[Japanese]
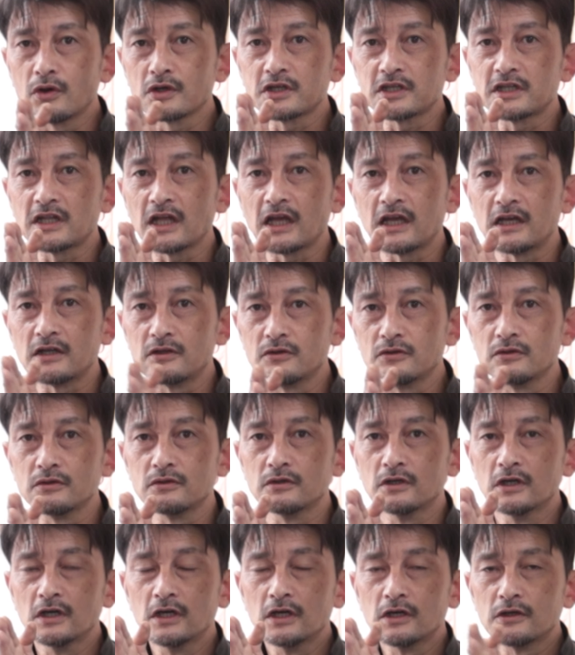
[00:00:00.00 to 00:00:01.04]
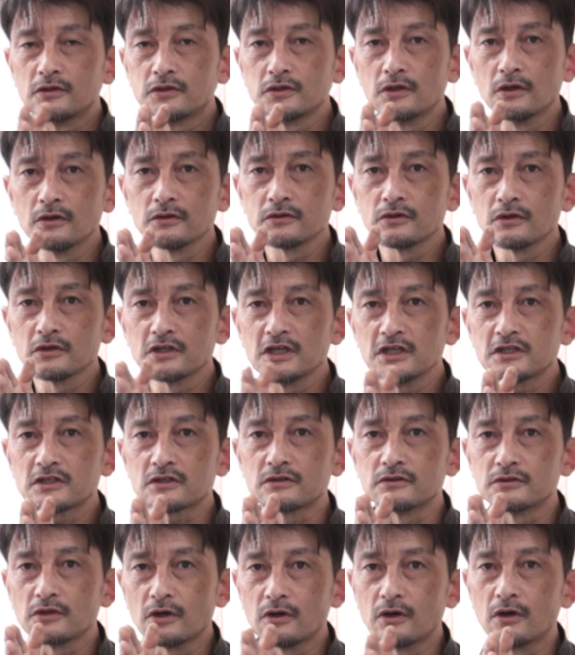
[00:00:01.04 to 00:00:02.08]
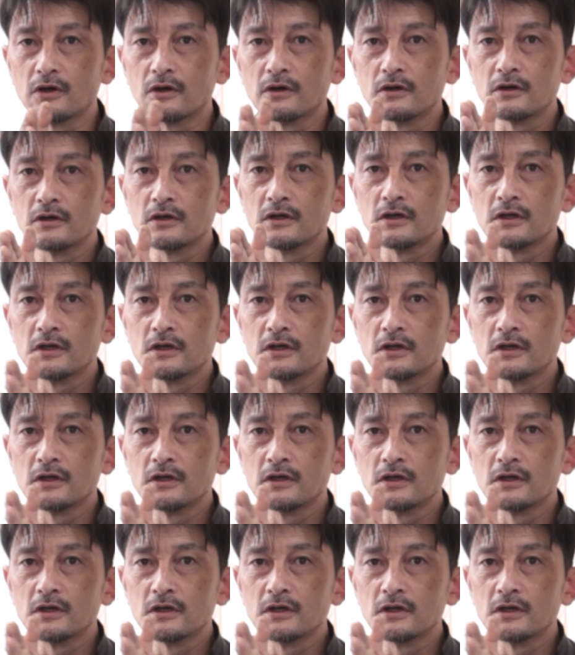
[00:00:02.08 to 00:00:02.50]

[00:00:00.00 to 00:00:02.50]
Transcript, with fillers: 起きているフロントディスクの